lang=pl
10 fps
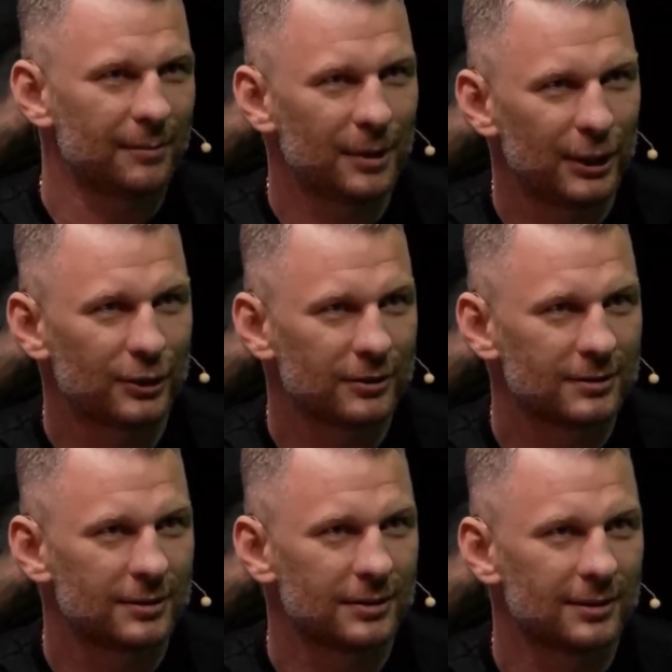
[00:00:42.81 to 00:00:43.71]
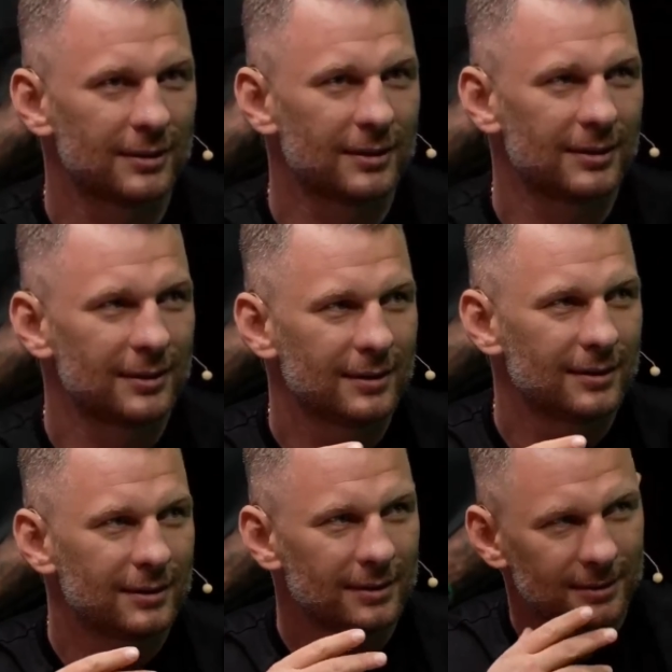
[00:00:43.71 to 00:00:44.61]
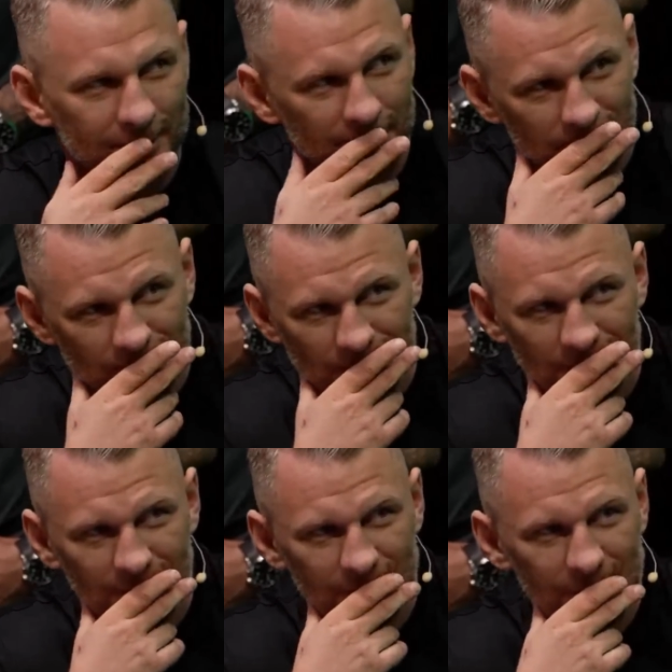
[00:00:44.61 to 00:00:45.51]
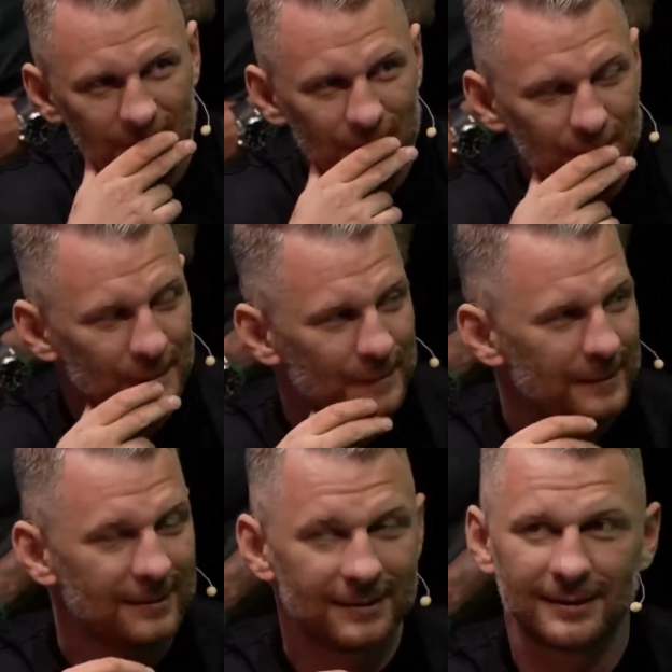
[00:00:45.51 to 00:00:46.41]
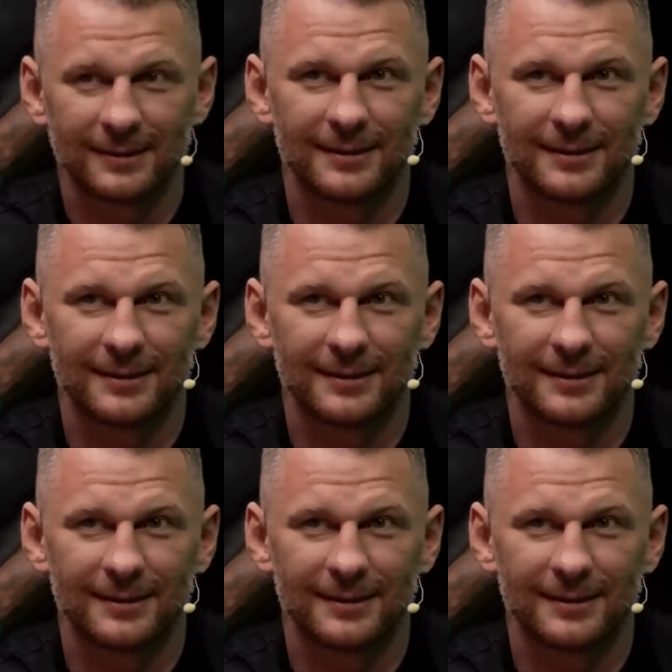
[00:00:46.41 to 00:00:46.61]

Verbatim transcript: dwa, miesiąc? Czekaj, już zakłada Marcin.